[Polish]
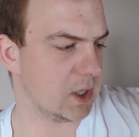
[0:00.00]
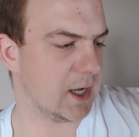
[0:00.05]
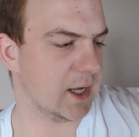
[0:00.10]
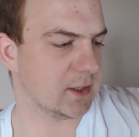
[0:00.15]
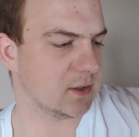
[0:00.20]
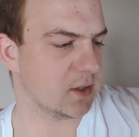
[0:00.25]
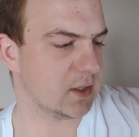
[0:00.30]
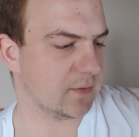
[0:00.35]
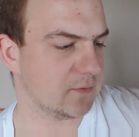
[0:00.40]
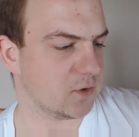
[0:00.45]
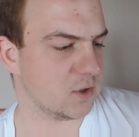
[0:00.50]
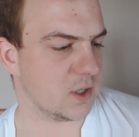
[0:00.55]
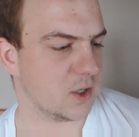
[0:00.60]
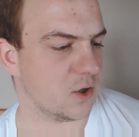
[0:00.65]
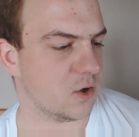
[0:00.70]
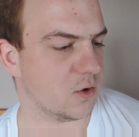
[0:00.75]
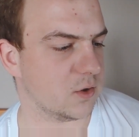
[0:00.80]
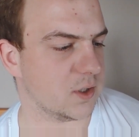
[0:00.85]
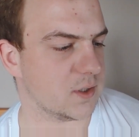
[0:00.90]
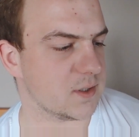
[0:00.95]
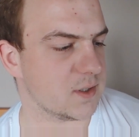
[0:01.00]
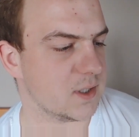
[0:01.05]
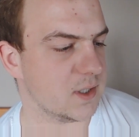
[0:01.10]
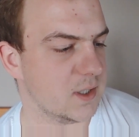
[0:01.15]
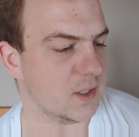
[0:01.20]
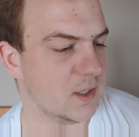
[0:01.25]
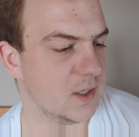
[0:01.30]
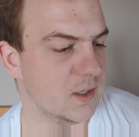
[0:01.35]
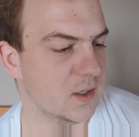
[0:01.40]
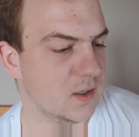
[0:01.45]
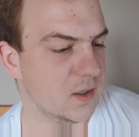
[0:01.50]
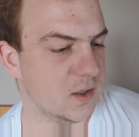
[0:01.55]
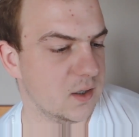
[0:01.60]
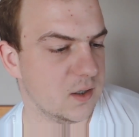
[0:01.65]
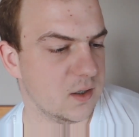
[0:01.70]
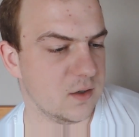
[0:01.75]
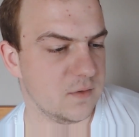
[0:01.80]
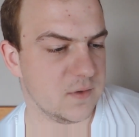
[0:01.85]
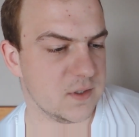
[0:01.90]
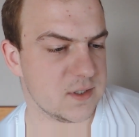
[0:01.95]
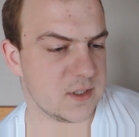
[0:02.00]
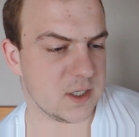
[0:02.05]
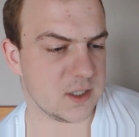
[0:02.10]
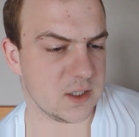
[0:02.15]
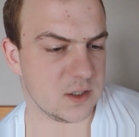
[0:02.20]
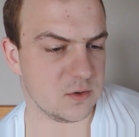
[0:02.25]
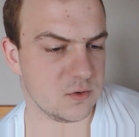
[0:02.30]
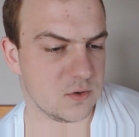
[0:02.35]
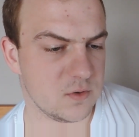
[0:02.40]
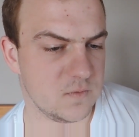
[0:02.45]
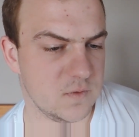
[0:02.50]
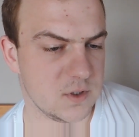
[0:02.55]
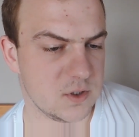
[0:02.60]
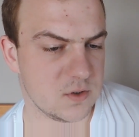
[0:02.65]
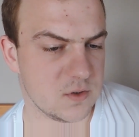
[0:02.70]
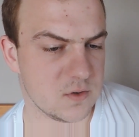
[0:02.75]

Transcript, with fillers: Aha, zostaw to na koniec. E, więc tak jak już wiesz,